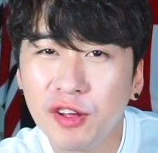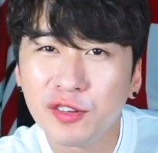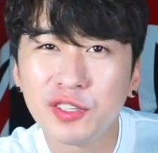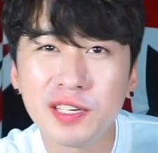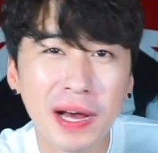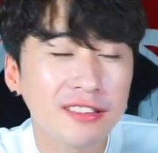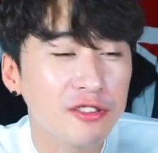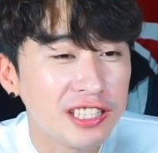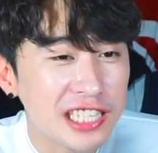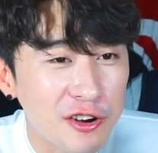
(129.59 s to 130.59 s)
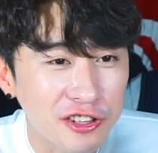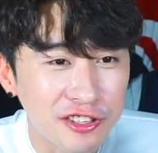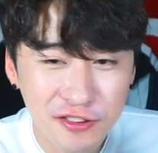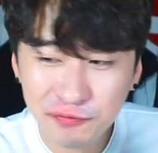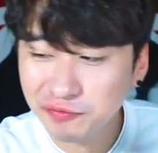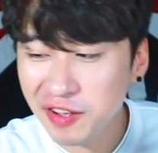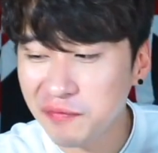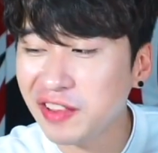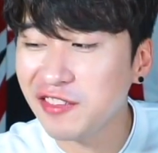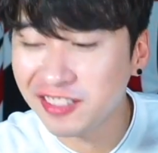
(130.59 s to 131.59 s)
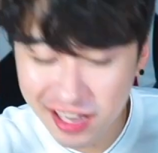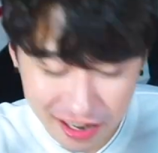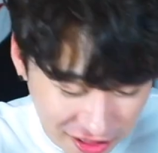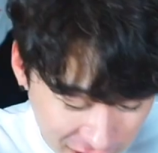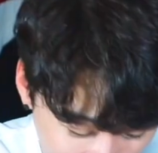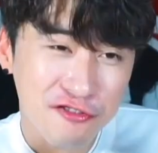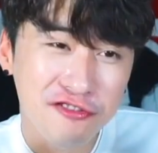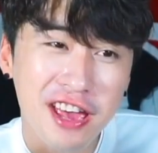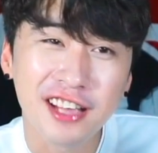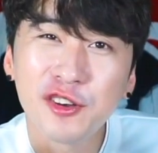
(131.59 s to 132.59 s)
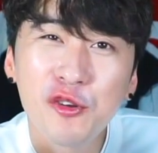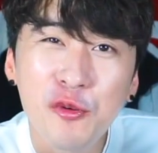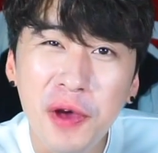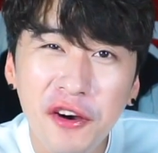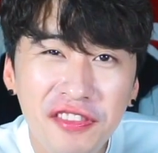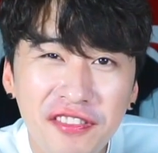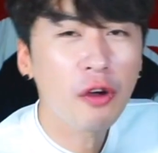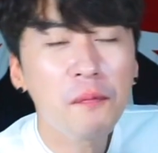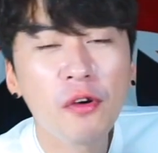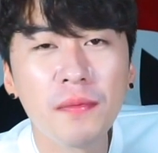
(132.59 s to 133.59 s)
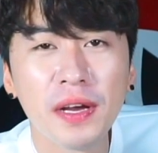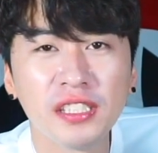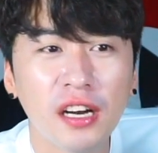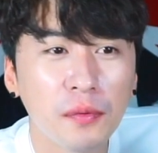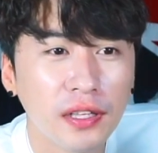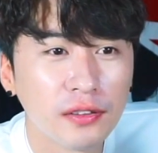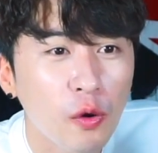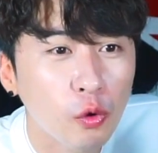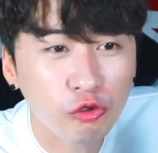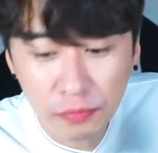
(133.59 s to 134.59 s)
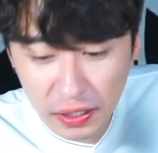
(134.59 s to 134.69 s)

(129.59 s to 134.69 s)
솔직히 맛 괜찮거든요? 맛 괜찮은데 두 개에 1,500원? 떡볶이 맛이라기보다는 떡고추